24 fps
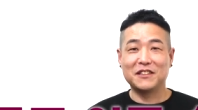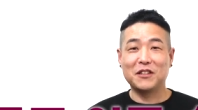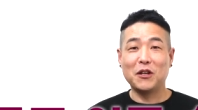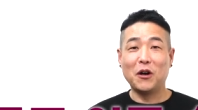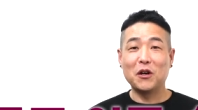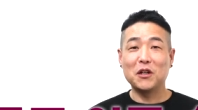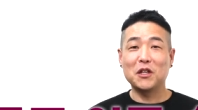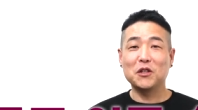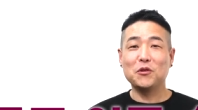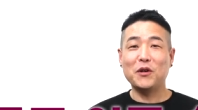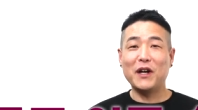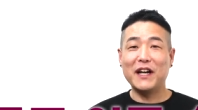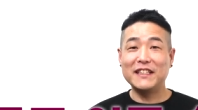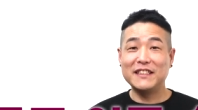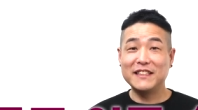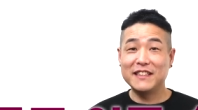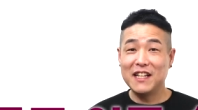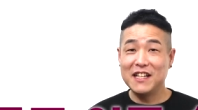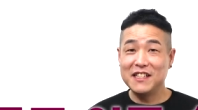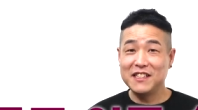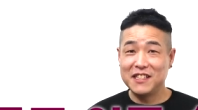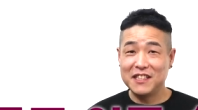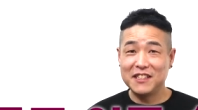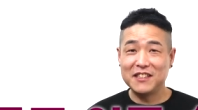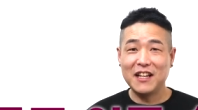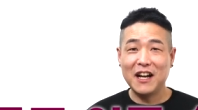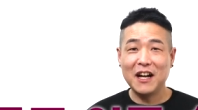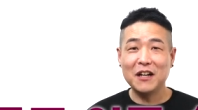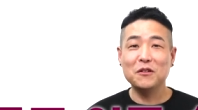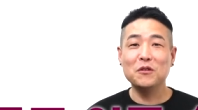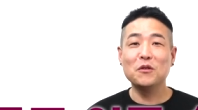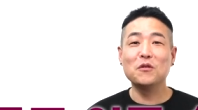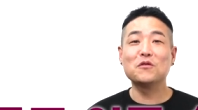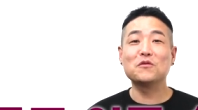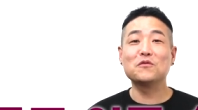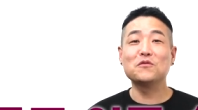경기도 안산시
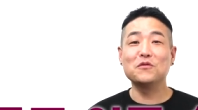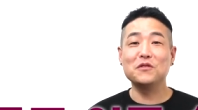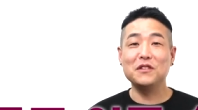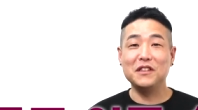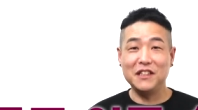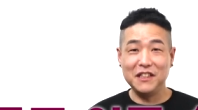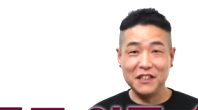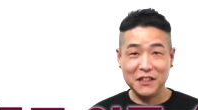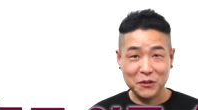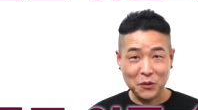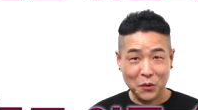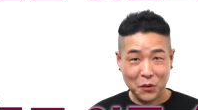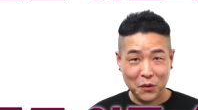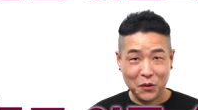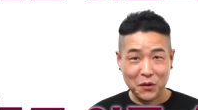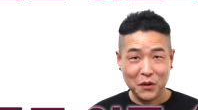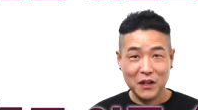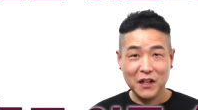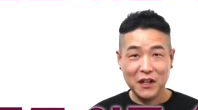상록구 이동